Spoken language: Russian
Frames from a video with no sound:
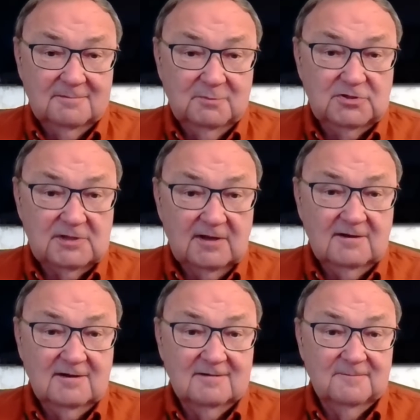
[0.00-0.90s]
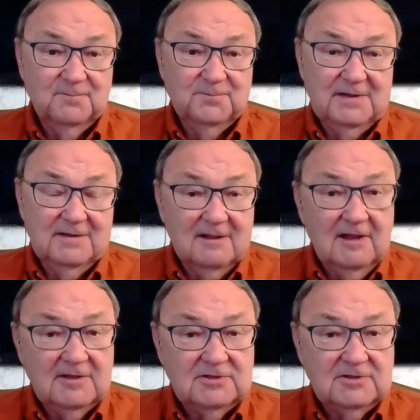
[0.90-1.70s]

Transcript: местах э, для